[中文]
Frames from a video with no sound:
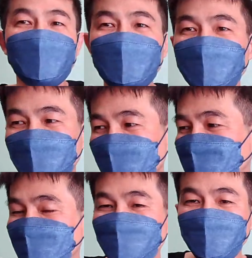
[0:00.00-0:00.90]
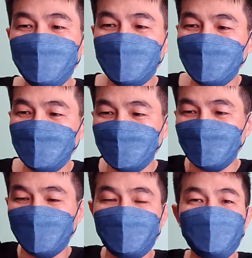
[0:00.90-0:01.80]
啊，你的军中记录是
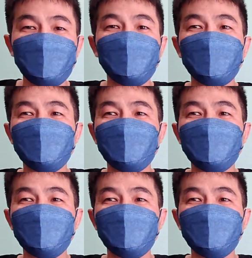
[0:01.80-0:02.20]
你的军中